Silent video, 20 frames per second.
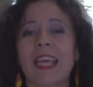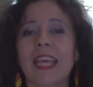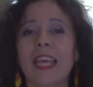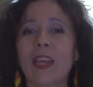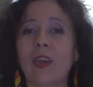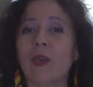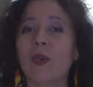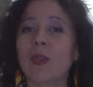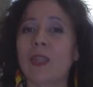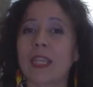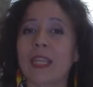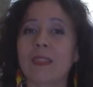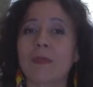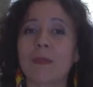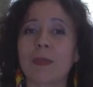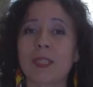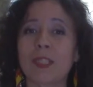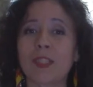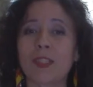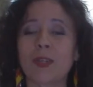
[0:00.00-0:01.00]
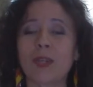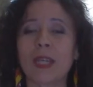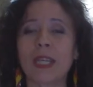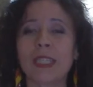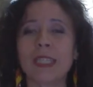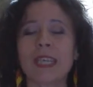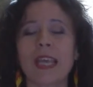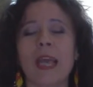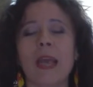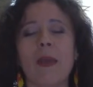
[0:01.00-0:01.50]
que otras
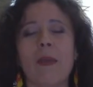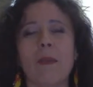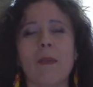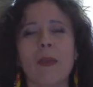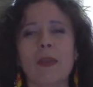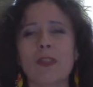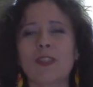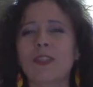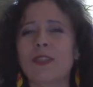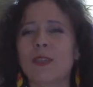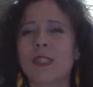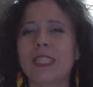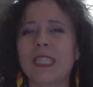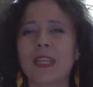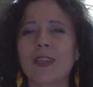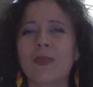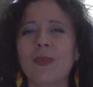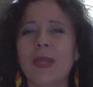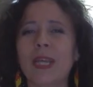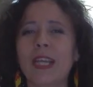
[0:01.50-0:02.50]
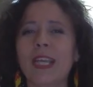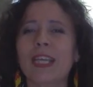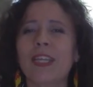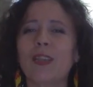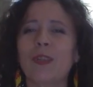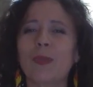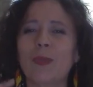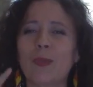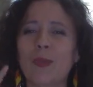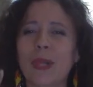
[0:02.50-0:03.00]
personas, pero estoy segura que
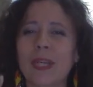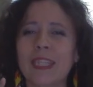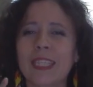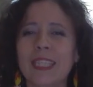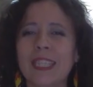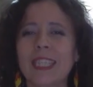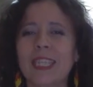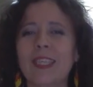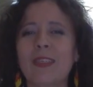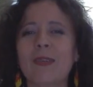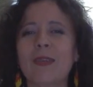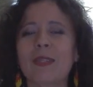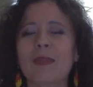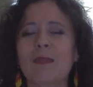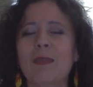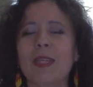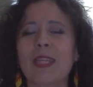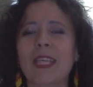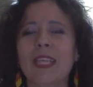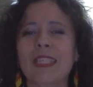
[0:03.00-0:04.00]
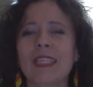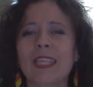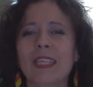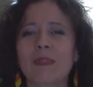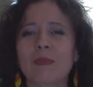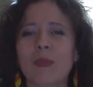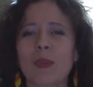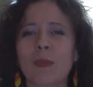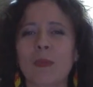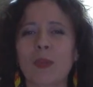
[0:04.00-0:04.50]
tú has tenido
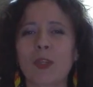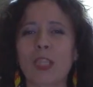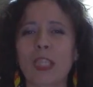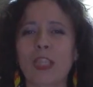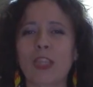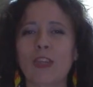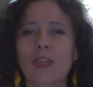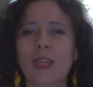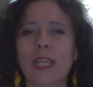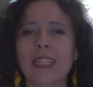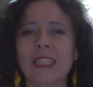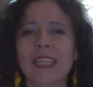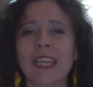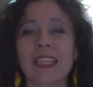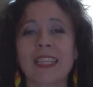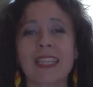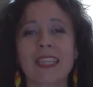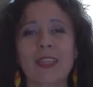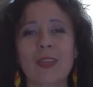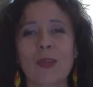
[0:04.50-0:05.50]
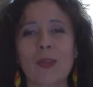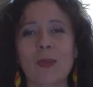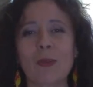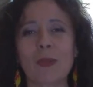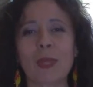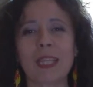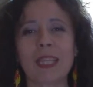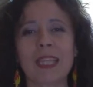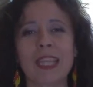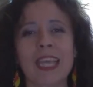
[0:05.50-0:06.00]
experiencias premonitorias
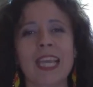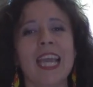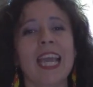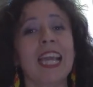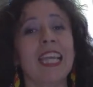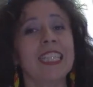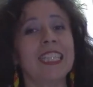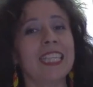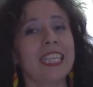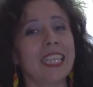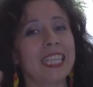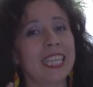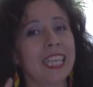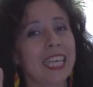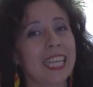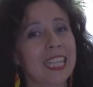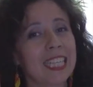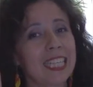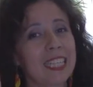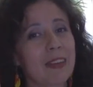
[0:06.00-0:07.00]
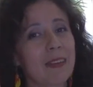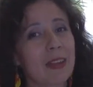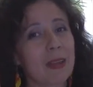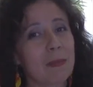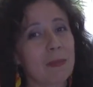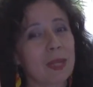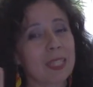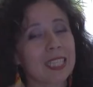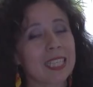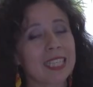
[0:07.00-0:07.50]
anteriormente. Si quieres
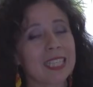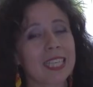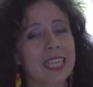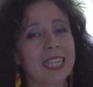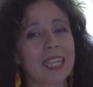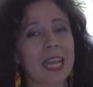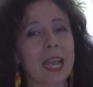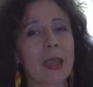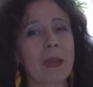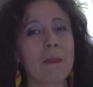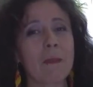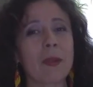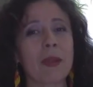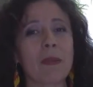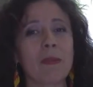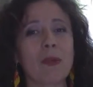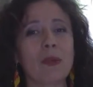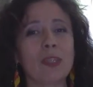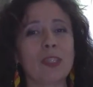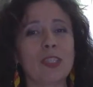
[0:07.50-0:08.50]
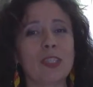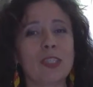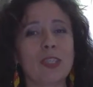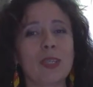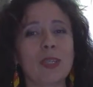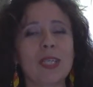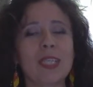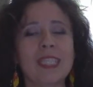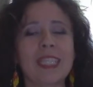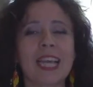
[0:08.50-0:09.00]
saber más acerca de
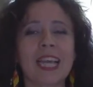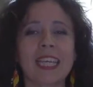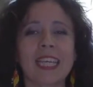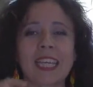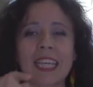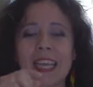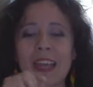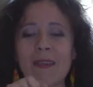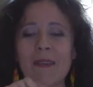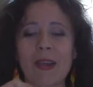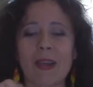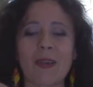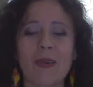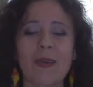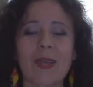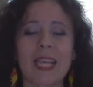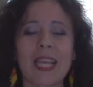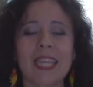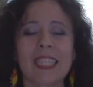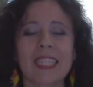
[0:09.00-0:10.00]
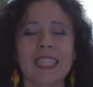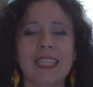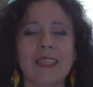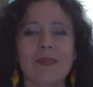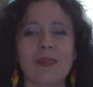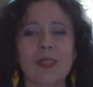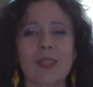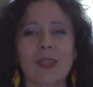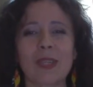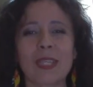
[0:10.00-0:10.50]
premoniciones, aquí abajo en la
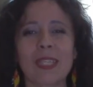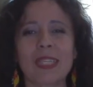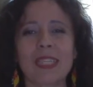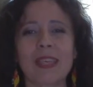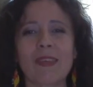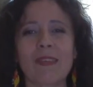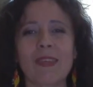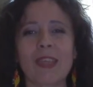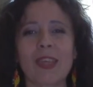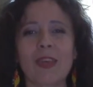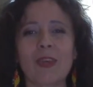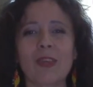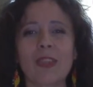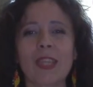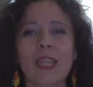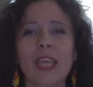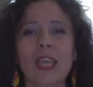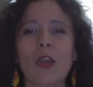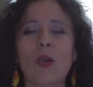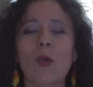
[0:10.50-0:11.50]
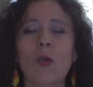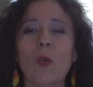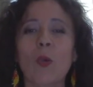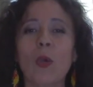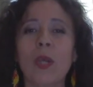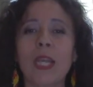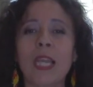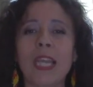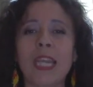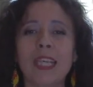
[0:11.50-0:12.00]
descripción de este video te dejo
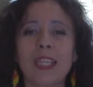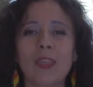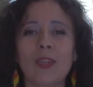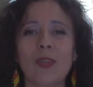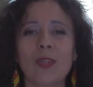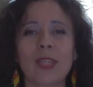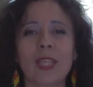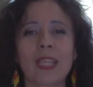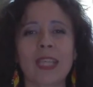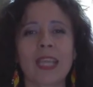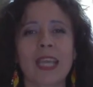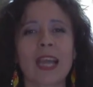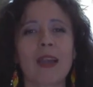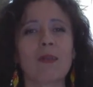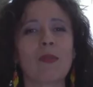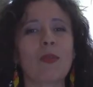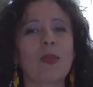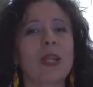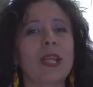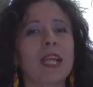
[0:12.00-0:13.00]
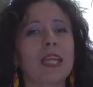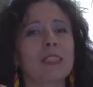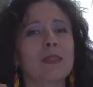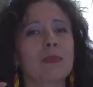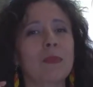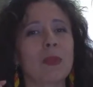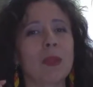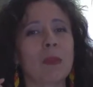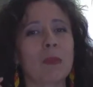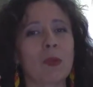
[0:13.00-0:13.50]
un link donde te hablo de las
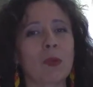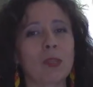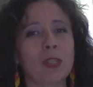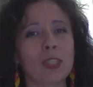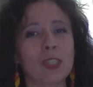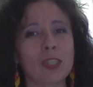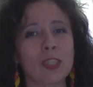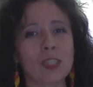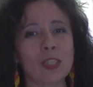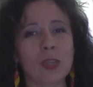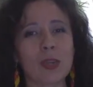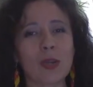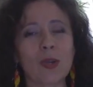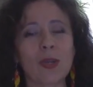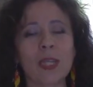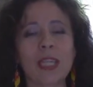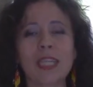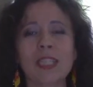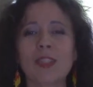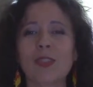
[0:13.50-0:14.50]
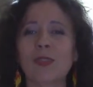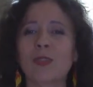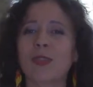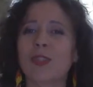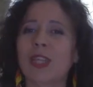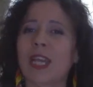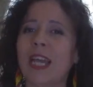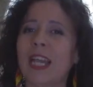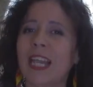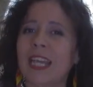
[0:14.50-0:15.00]
premoniciones, sus
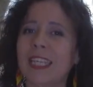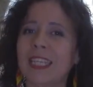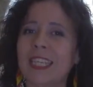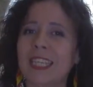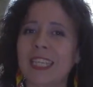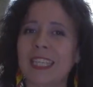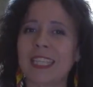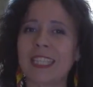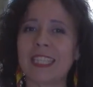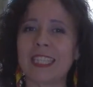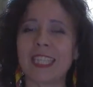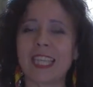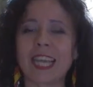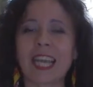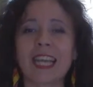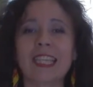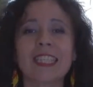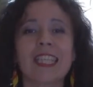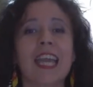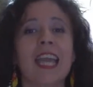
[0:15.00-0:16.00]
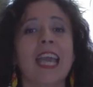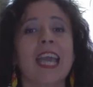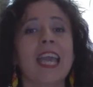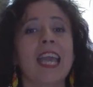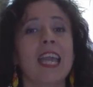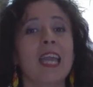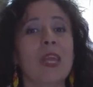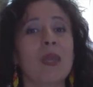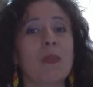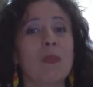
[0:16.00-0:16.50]
características
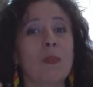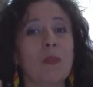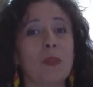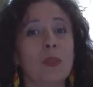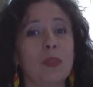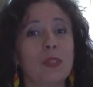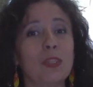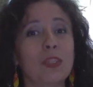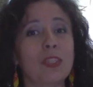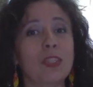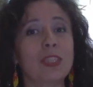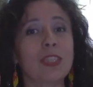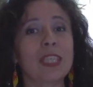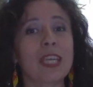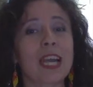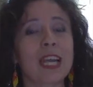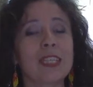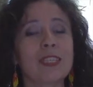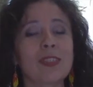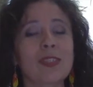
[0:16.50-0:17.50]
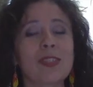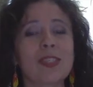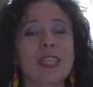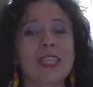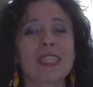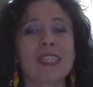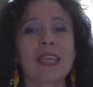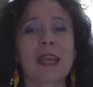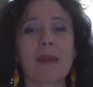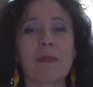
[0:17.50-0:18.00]
y muchos casos
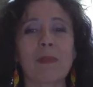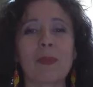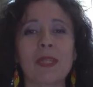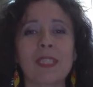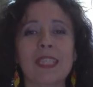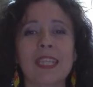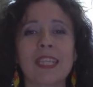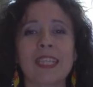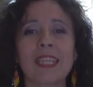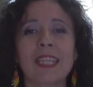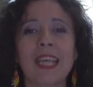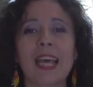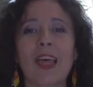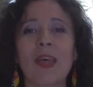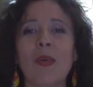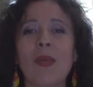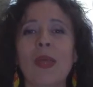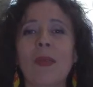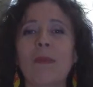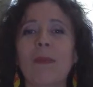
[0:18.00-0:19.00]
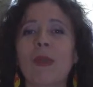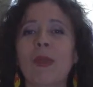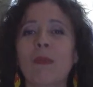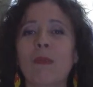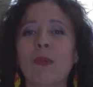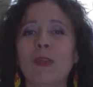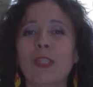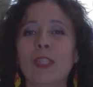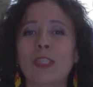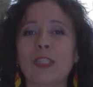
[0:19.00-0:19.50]
que se han presentado de
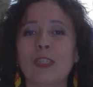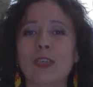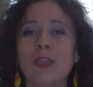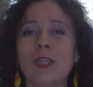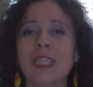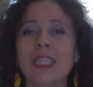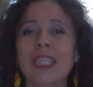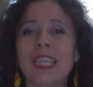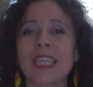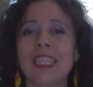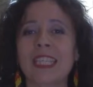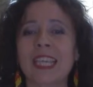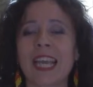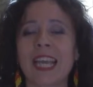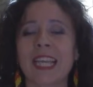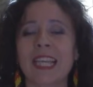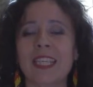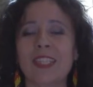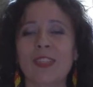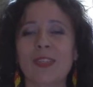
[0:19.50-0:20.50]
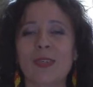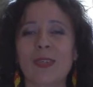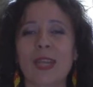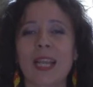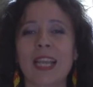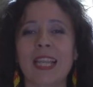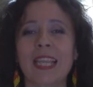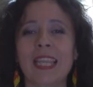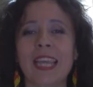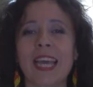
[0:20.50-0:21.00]
premoniciones que se han hecho
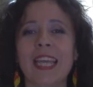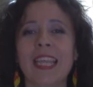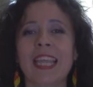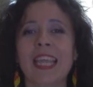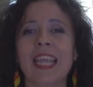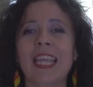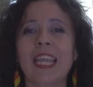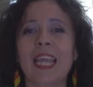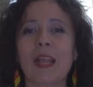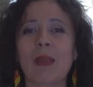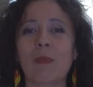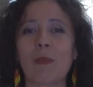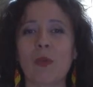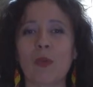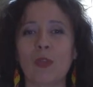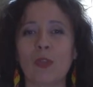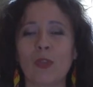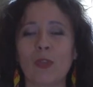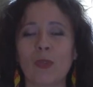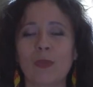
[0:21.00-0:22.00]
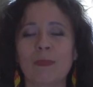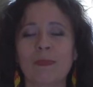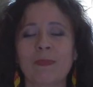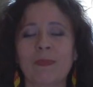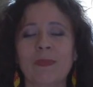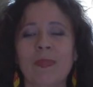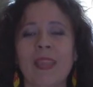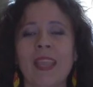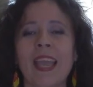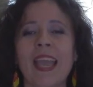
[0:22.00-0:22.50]
realidad en el mundo.
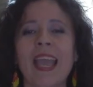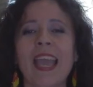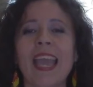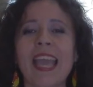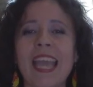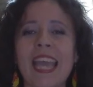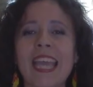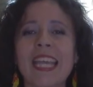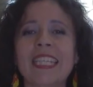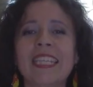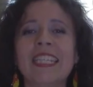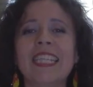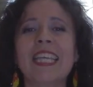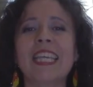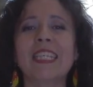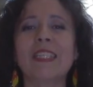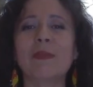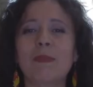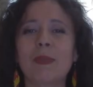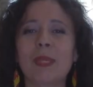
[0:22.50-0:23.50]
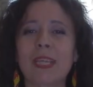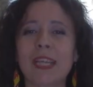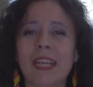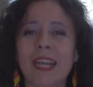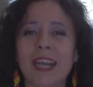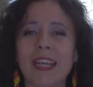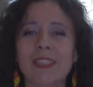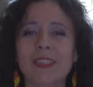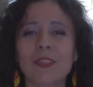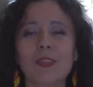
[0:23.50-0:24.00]
Este mi
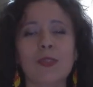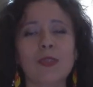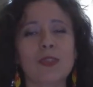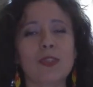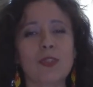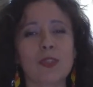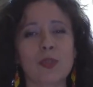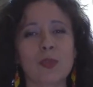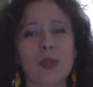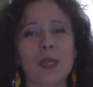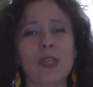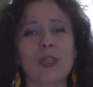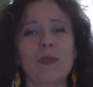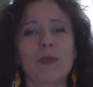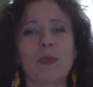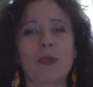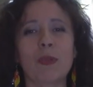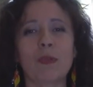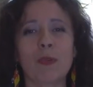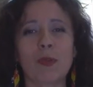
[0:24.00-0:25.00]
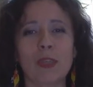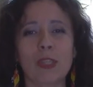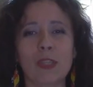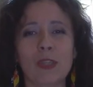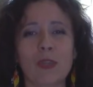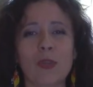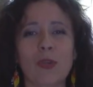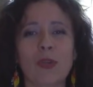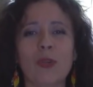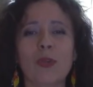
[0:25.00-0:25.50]
caso de un sueño
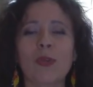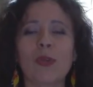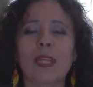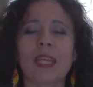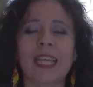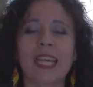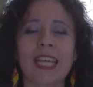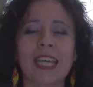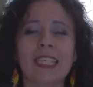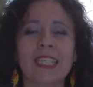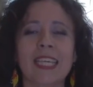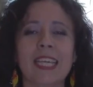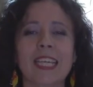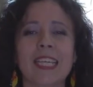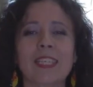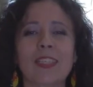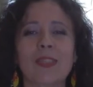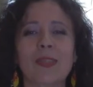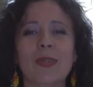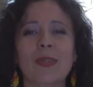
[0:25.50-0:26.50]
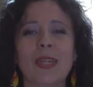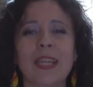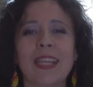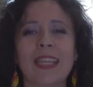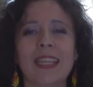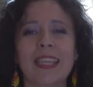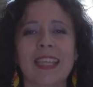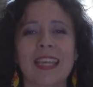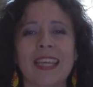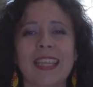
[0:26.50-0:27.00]
premonitorio que se hizo
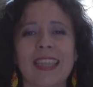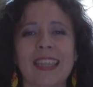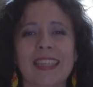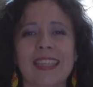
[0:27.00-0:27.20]
realidad.